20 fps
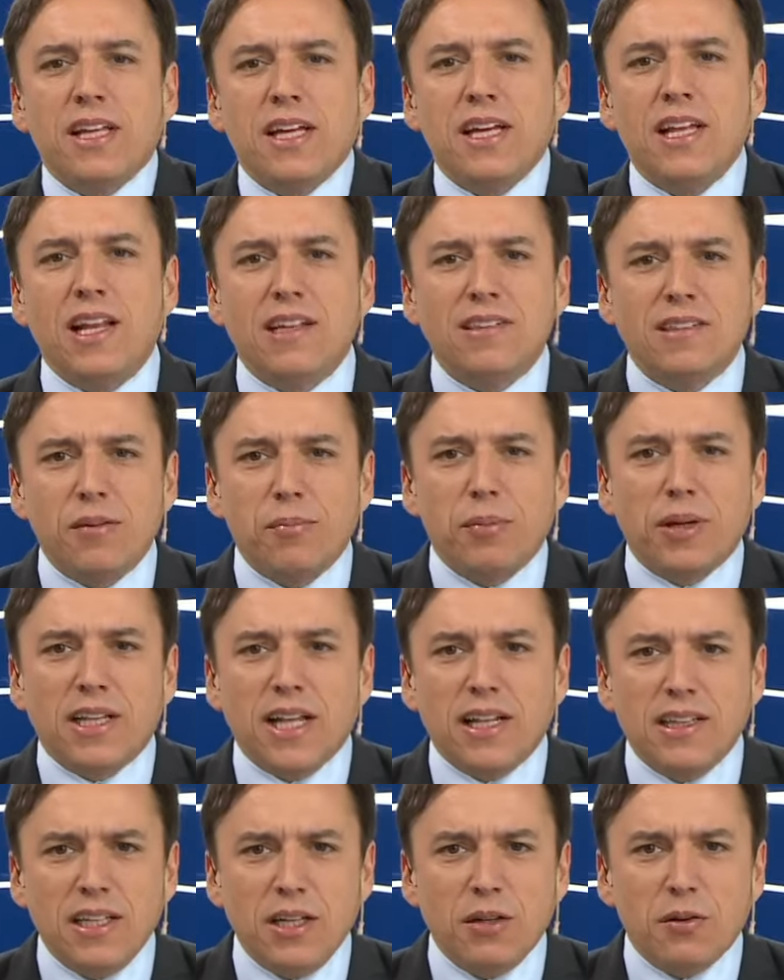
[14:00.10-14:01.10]
de las
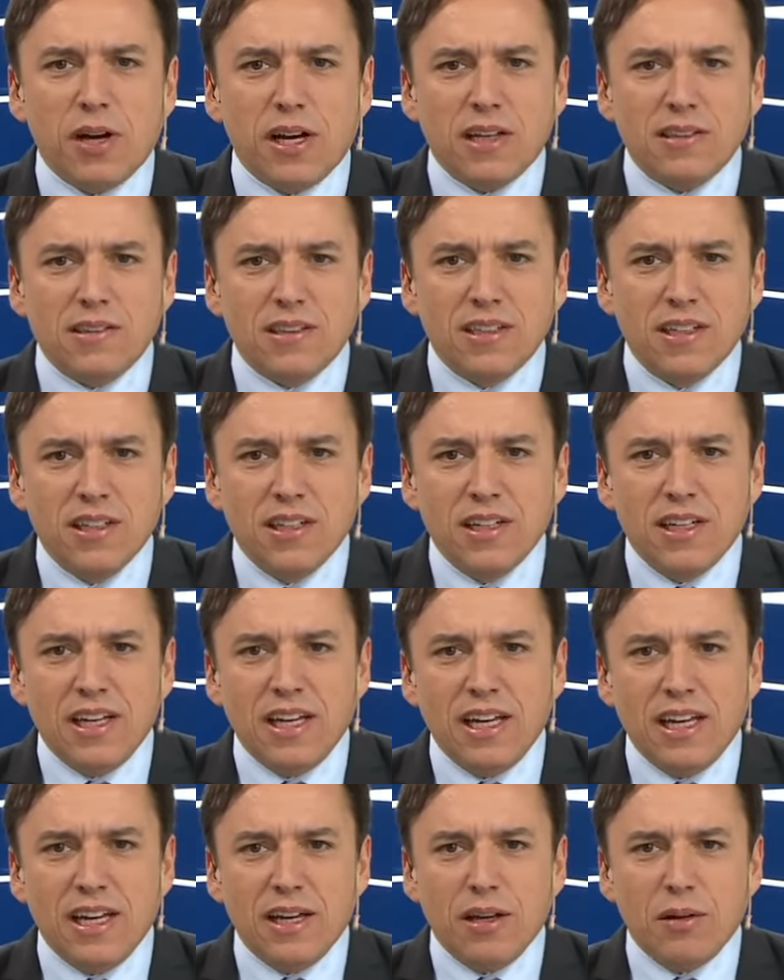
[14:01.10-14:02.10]
expectativas.
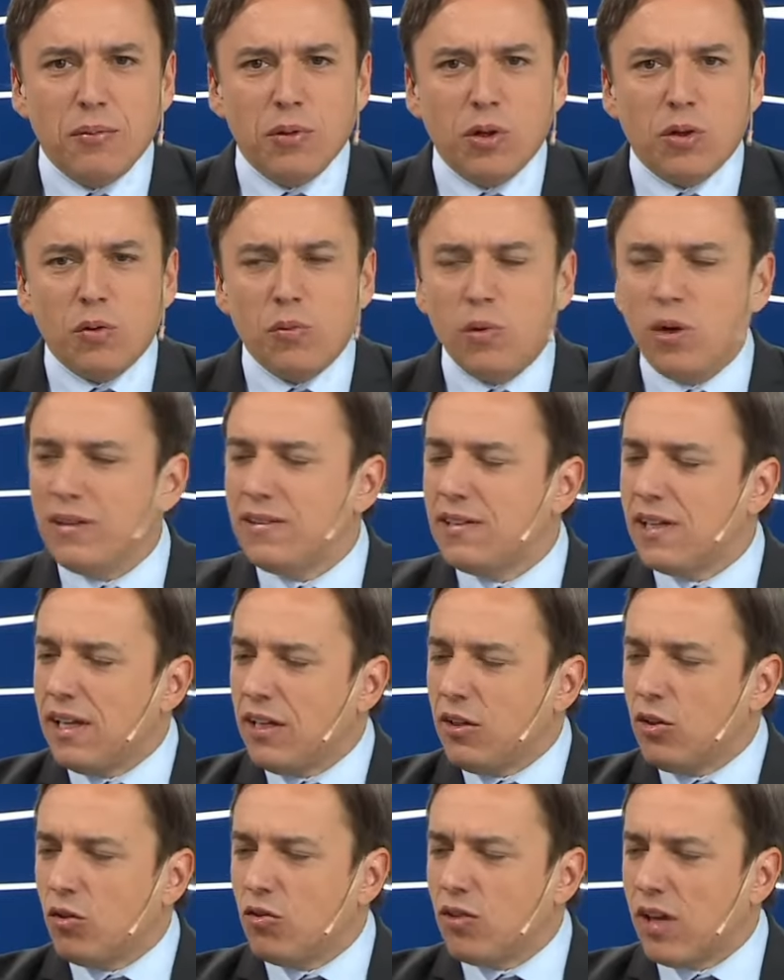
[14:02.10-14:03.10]
Eh, vio cómo es en
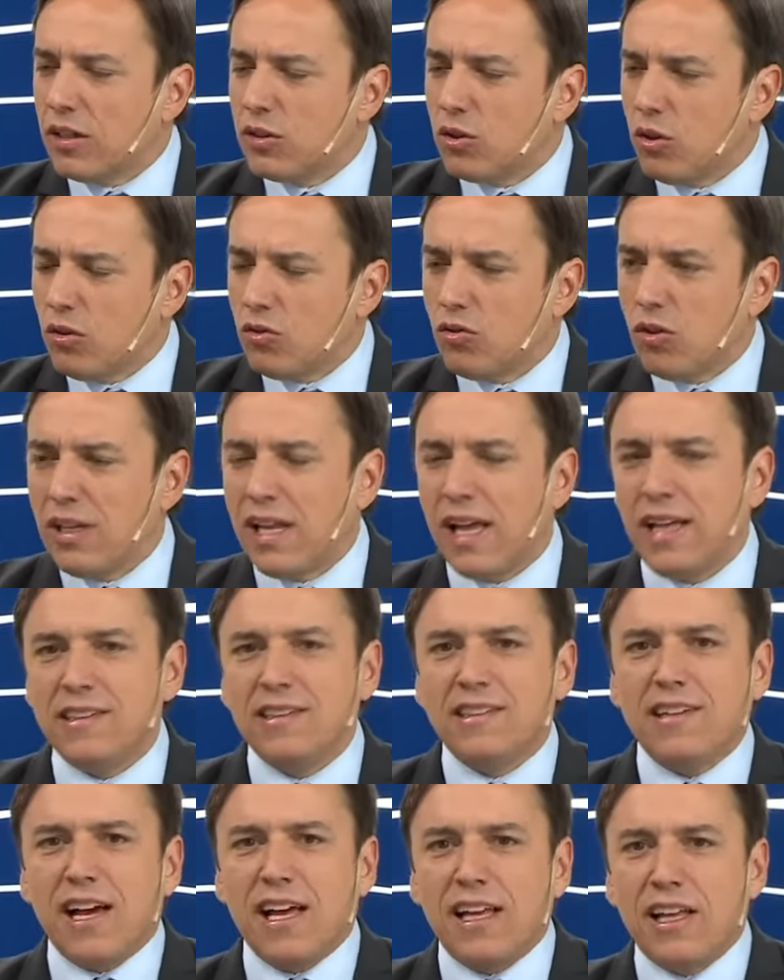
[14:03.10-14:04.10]
estos actos la
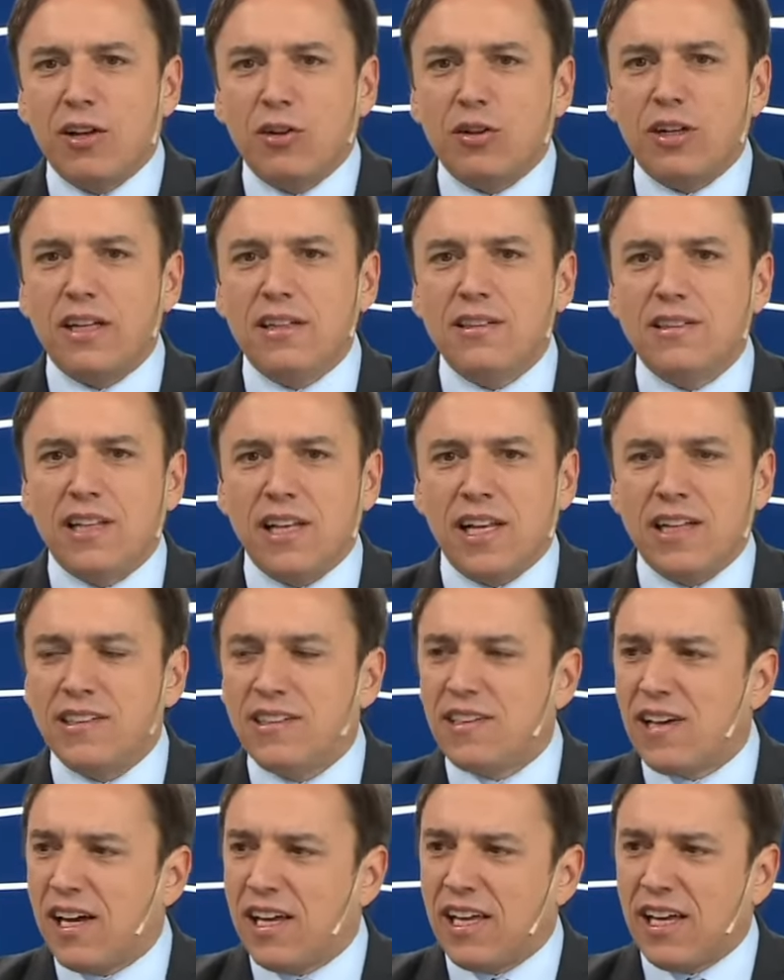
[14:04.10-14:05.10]
hinchada, lo que dice la
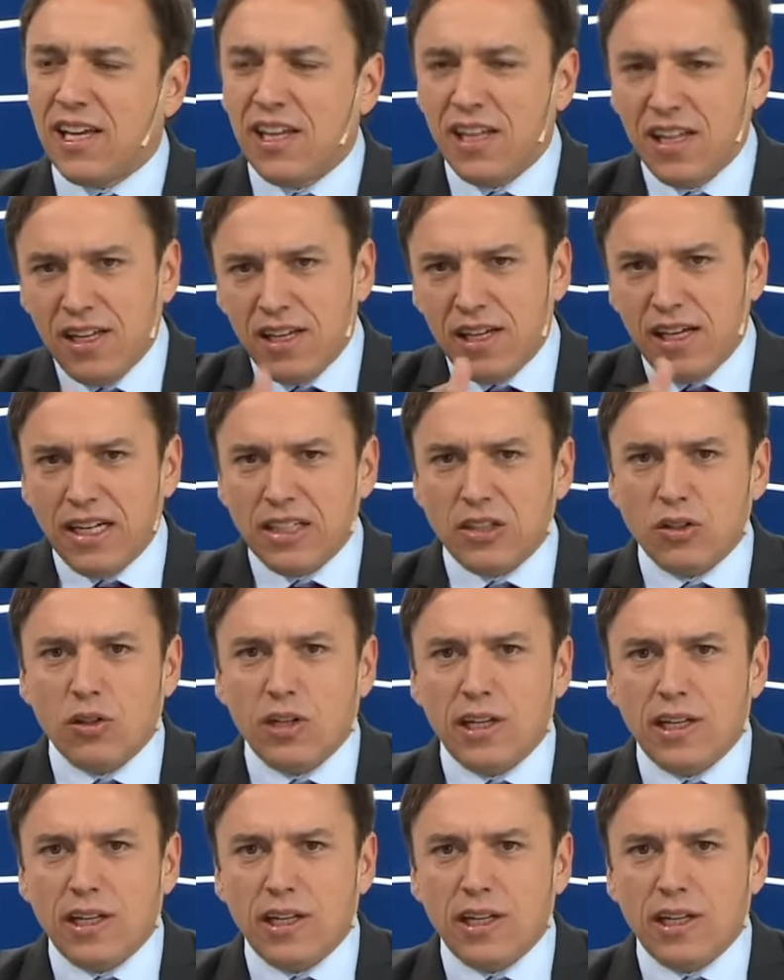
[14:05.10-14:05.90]
hinchada. Esto